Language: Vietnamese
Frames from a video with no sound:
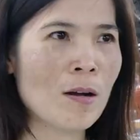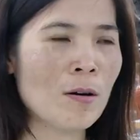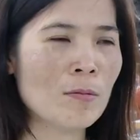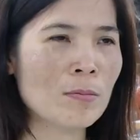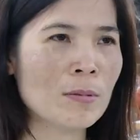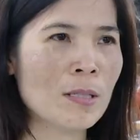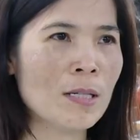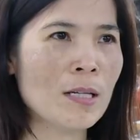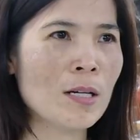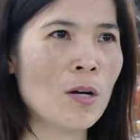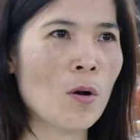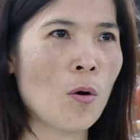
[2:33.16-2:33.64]
Công
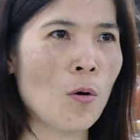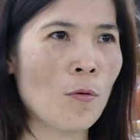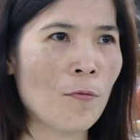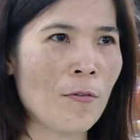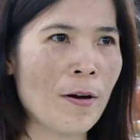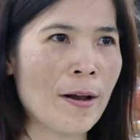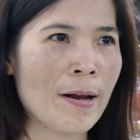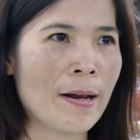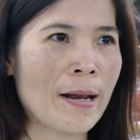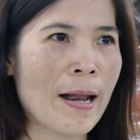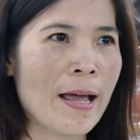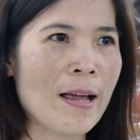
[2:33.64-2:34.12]
ty cổ
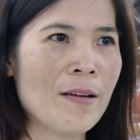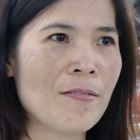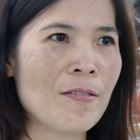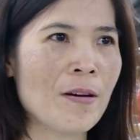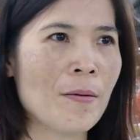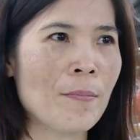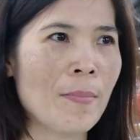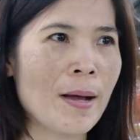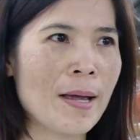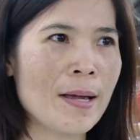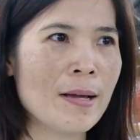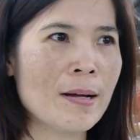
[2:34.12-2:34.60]
phần đây
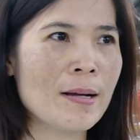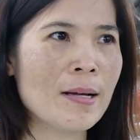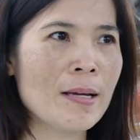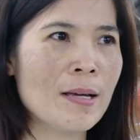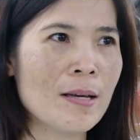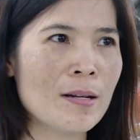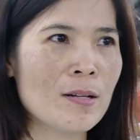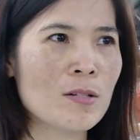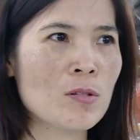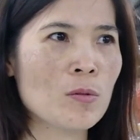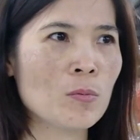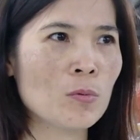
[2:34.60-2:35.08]
và May Hưng
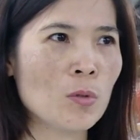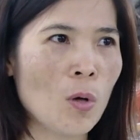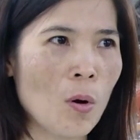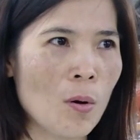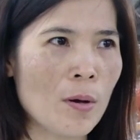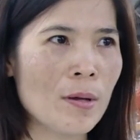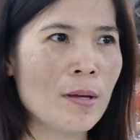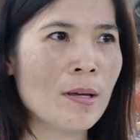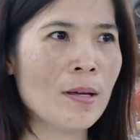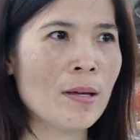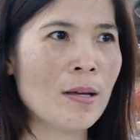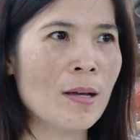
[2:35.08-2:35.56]
Yên chúng
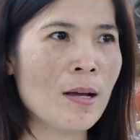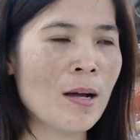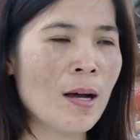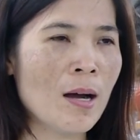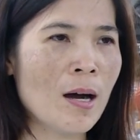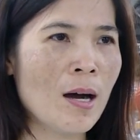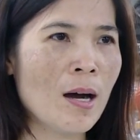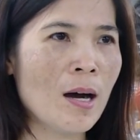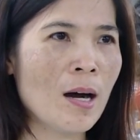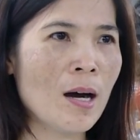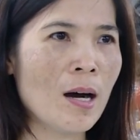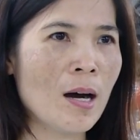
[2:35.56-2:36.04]
tôi
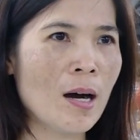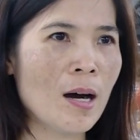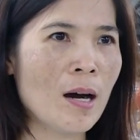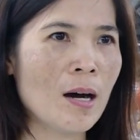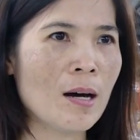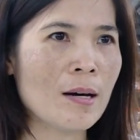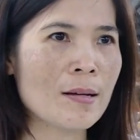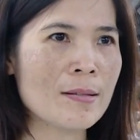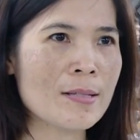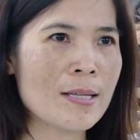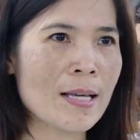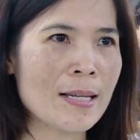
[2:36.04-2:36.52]
uh,
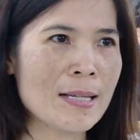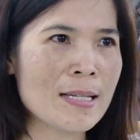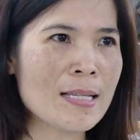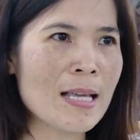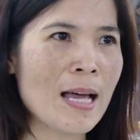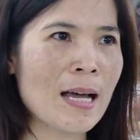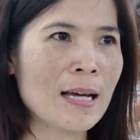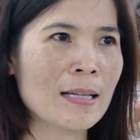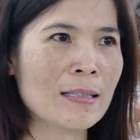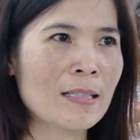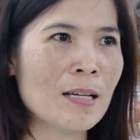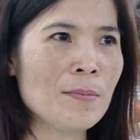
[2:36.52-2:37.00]
sẵn
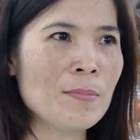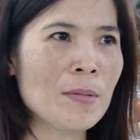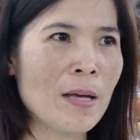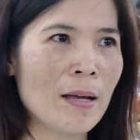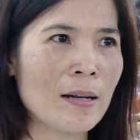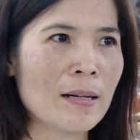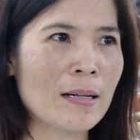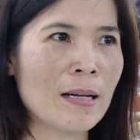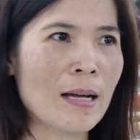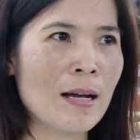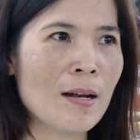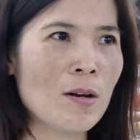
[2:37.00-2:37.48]
sàng tiếp
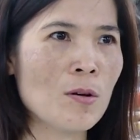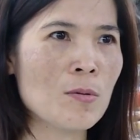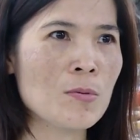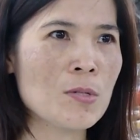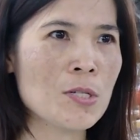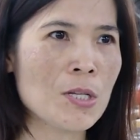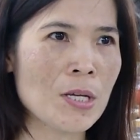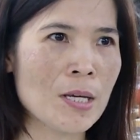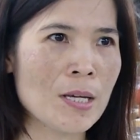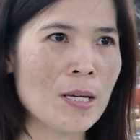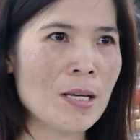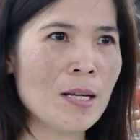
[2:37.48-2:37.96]
nhận các đồng
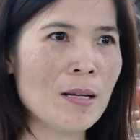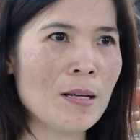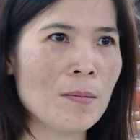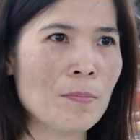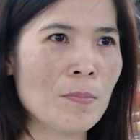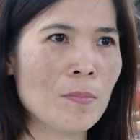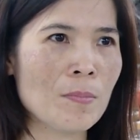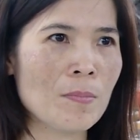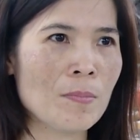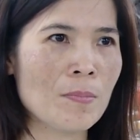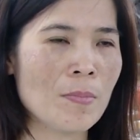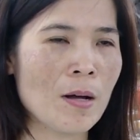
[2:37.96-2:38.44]
chí
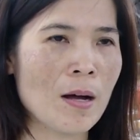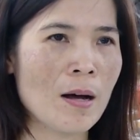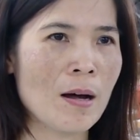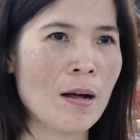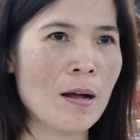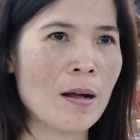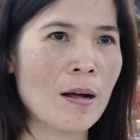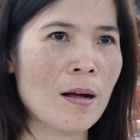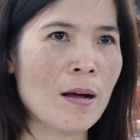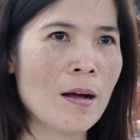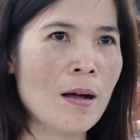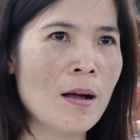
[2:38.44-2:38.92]

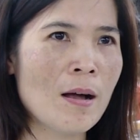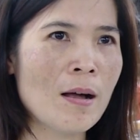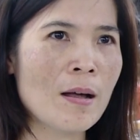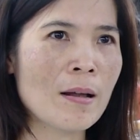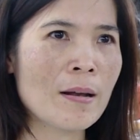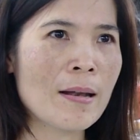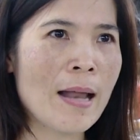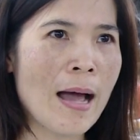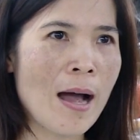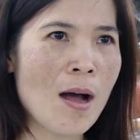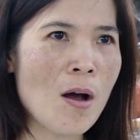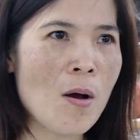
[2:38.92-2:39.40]
mà
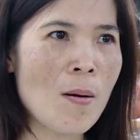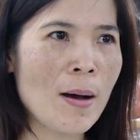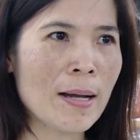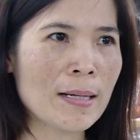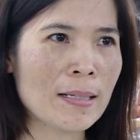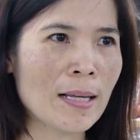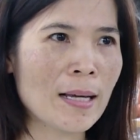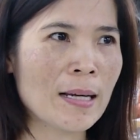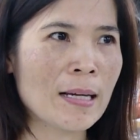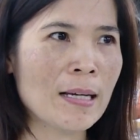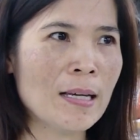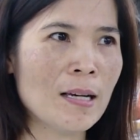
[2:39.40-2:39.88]
đã
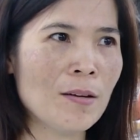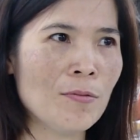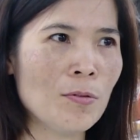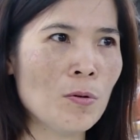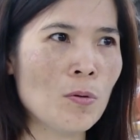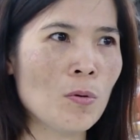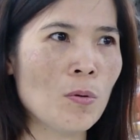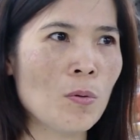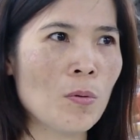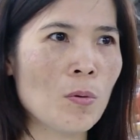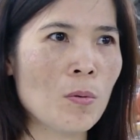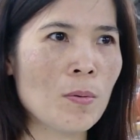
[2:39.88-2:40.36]
hoàn thành nghĩa
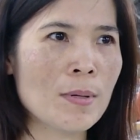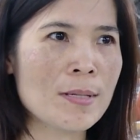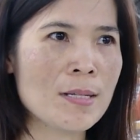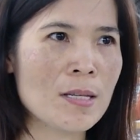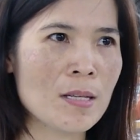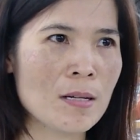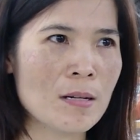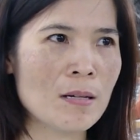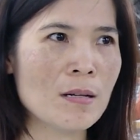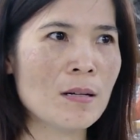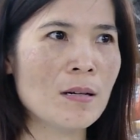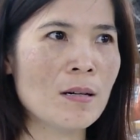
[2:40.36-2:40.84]
vụ quân
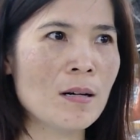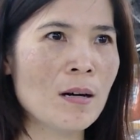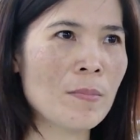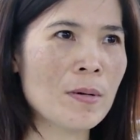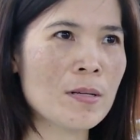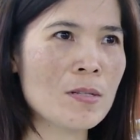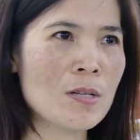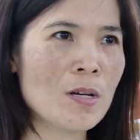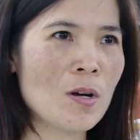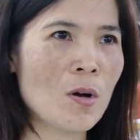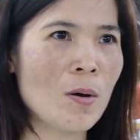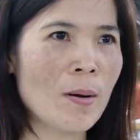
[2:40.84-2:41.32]
sự
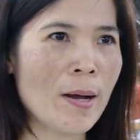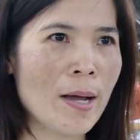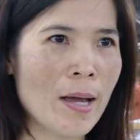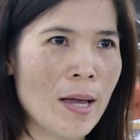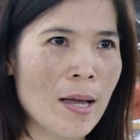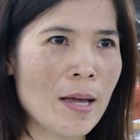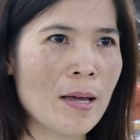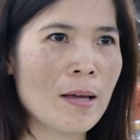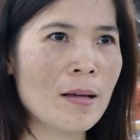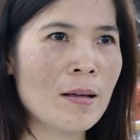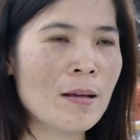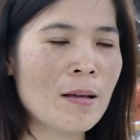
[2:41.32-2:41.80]
mà chưa có
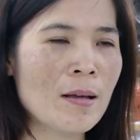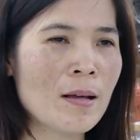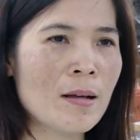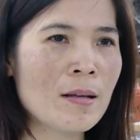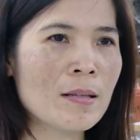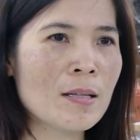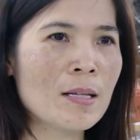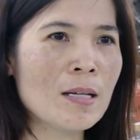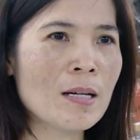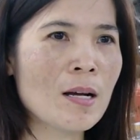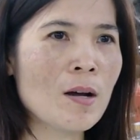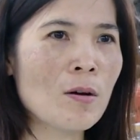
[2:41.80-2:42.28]
nghề
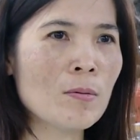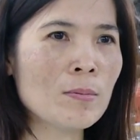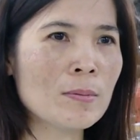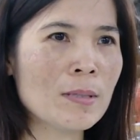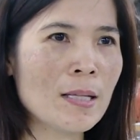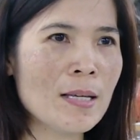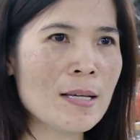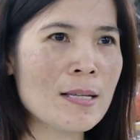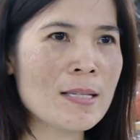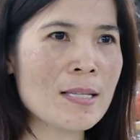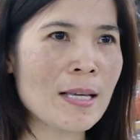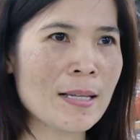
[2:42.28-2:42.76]
thì công
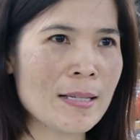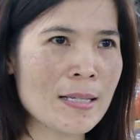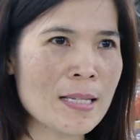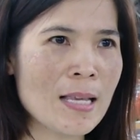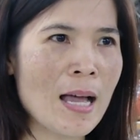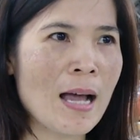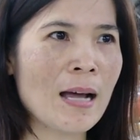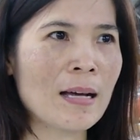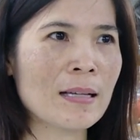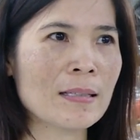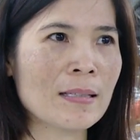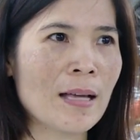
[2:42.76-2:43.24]
ty sẵn
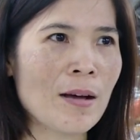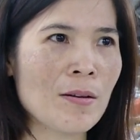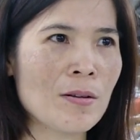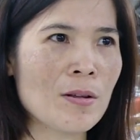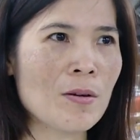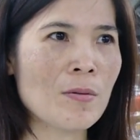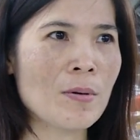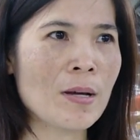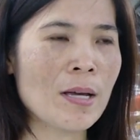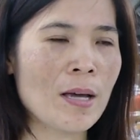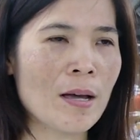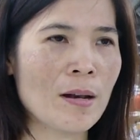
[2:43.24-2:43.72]
sàng tạo
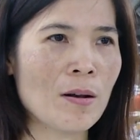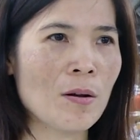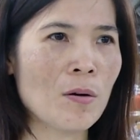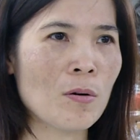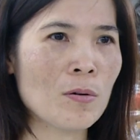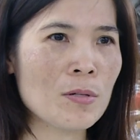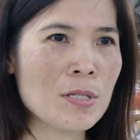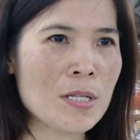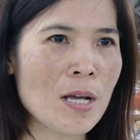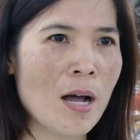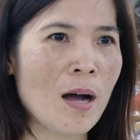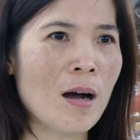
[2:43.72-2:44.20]
điều kiện
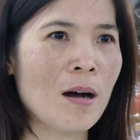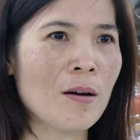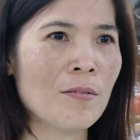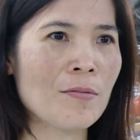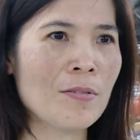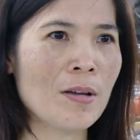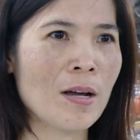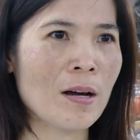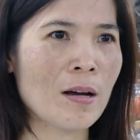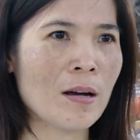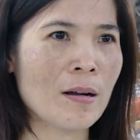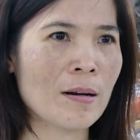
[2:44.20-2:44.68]
hỗ trợ
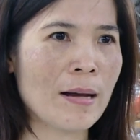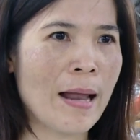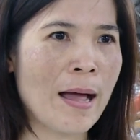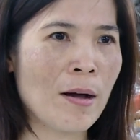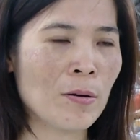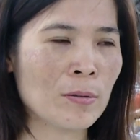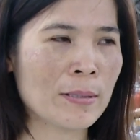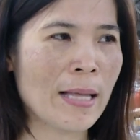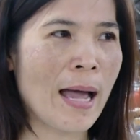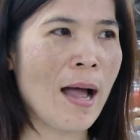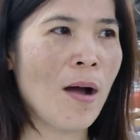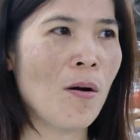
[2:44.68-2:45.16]
việc
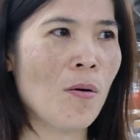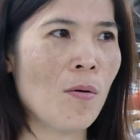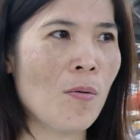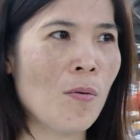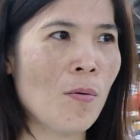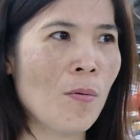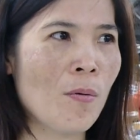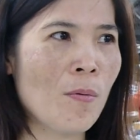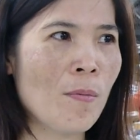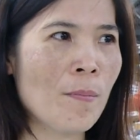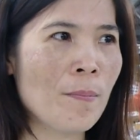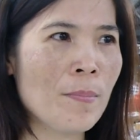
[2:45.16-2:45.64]
đào tạo
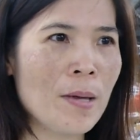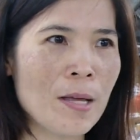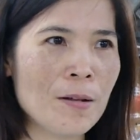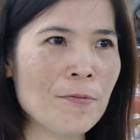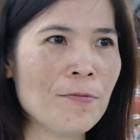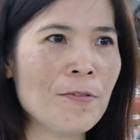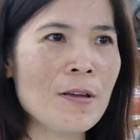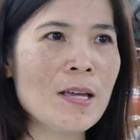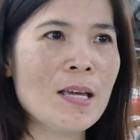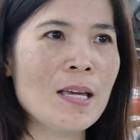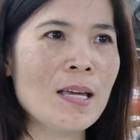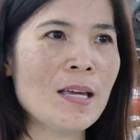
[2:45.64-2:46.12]
miễn
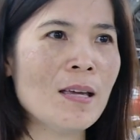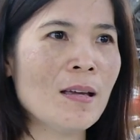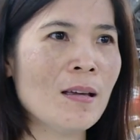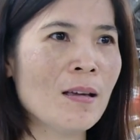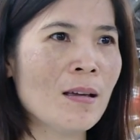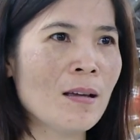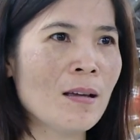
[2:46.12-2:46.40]
phí